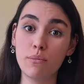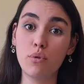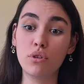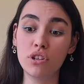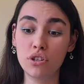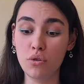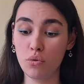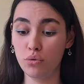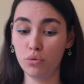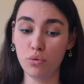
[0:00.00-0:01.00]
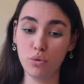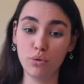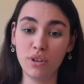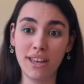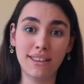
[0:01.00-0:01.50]
ve böylece onun
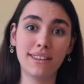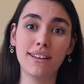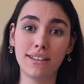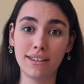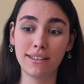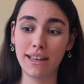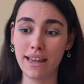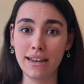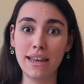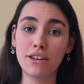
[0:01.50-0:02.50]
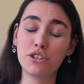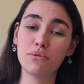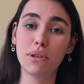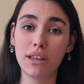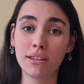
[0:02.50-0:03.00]
kolunun etki alanından yani
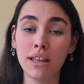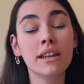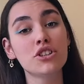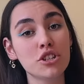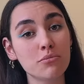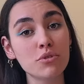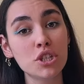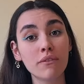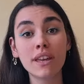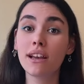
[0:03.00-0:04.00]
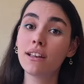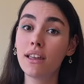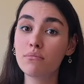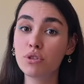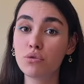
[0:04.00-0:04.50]
erişim alanından çıkmış ve
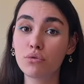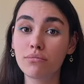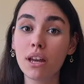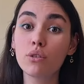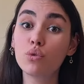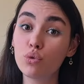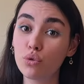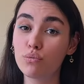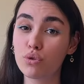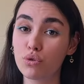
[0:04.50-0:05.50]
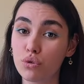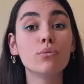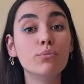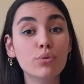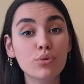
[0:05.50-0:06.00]
yakalanmış durumdan kurtulmuştu.
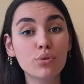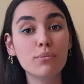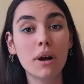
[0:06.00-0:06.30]
Bu durum